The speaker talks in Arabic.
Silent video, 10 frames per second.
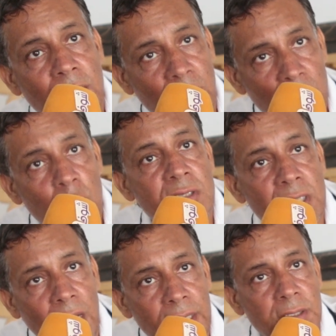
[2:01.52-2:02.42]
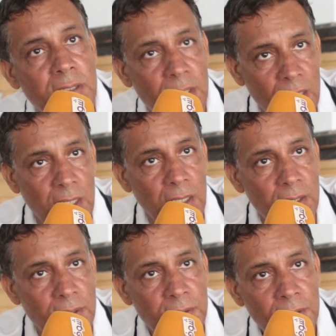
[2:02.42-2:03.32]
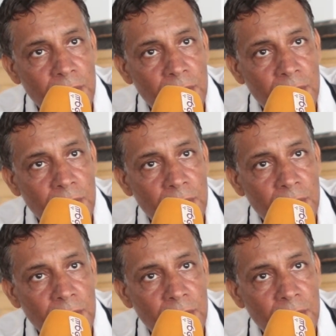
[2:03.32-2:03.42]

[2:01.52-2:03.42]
كان المساعد ديال